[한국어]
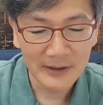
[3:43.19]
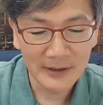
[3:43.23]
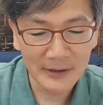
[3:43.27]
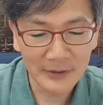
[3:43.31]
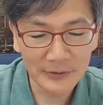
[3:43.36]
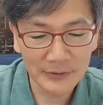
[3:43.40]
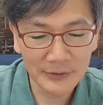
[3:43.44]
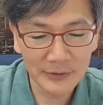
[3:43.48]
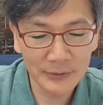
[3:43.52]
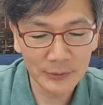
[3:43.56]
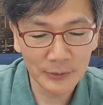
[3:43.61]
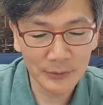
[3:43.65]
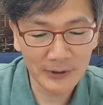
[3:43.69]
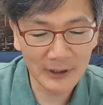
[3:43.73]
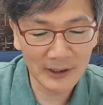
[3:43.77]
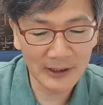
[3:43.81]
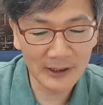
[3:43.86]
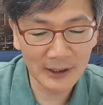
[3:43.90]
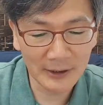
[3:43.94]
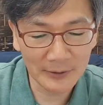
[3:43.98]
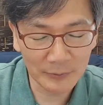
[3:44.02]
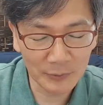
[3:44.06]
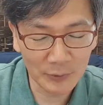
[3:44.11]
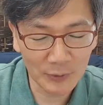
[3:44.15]
사울은
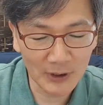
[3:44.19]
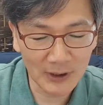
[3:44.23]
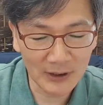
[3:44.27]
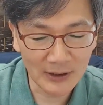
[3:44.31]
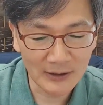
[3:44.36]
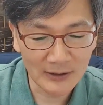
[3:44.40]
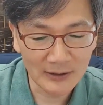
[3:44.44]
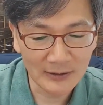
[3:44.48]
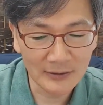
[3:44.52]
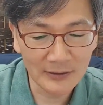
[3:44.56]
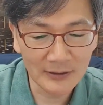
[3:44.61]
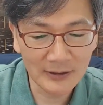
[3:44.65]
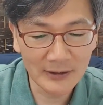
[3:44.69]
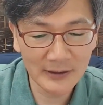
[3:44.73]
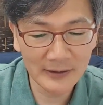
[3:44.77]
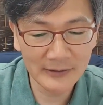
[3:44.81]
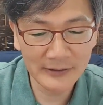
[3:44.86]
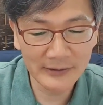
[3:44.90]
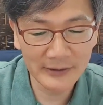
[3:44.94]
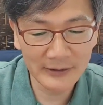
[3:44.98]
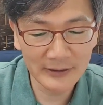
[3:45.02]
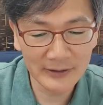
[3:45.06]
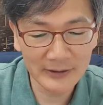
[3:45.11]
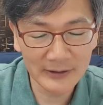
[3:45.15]
요나단과
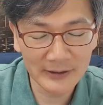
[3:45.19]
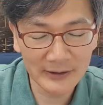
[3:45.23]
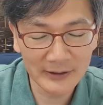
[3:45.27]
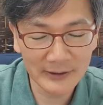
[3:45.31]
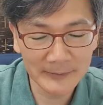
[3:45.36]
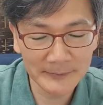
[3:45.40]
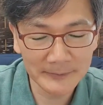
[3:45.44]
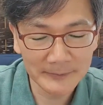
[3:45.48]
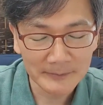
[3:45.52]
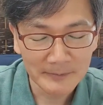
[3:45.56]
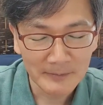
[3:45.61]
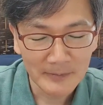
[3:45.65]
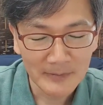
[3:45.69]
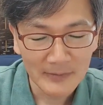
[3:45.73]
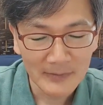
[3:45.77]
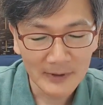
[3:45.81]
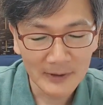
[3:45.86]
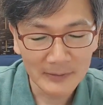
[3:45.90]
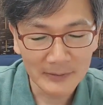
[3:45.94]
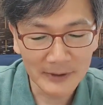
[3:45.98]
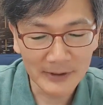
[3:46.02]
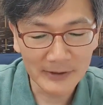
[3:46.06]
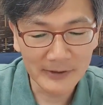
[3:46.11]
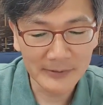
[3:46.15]
이렇게 시작되는
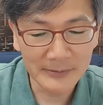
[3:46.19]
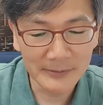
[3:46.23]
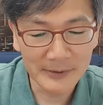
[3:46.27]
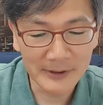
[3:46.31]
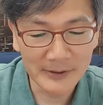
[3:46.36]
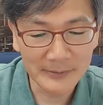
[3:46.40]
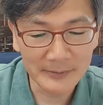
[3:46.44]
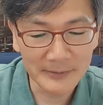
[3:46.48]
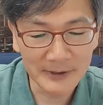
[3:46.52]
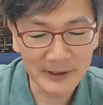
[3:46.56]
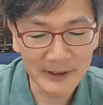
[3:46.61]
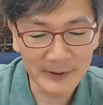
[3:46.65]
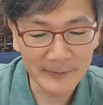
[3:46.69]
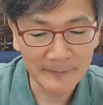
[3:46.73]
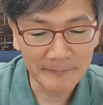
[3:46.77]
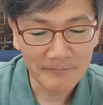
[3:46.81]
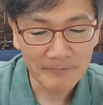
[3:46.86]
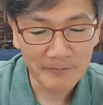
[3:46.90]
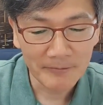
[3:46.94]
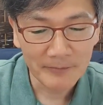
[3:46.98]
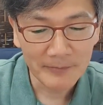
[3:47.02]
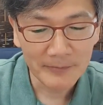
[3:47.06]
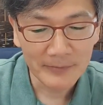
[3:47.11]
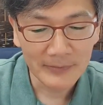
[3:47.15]
말씀이 있습니다.
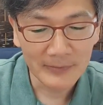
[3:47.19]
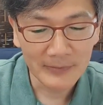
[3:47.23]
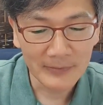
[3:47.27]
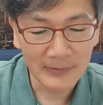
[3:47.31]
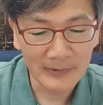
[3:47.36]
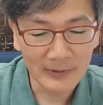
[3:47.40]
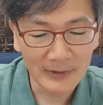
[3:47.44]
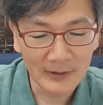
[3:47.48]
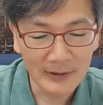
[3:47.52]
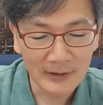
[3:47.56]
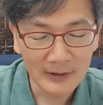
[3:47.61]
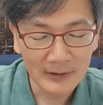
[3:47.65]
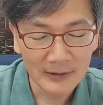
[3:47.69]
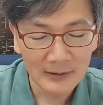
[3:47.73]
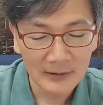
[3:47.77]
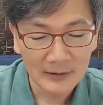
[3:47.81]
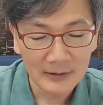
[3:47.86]
음,